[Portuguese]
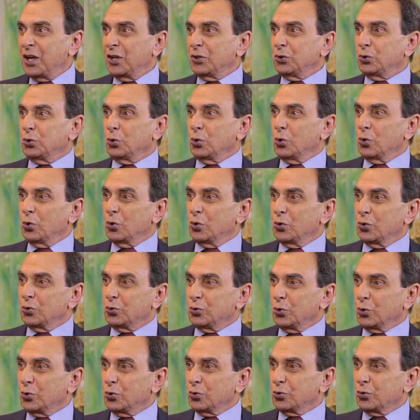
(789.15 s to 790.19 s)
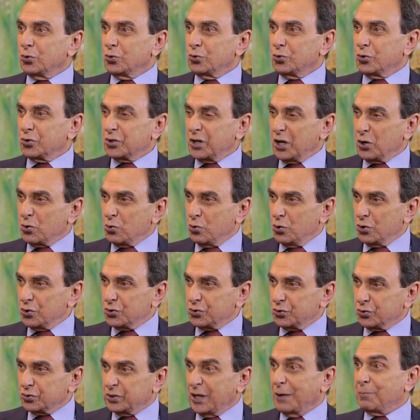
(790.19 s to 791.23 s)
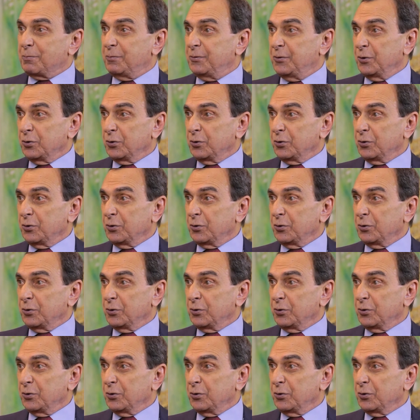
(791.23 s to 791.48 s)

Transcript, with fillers: do, do, do, dos recursos, da,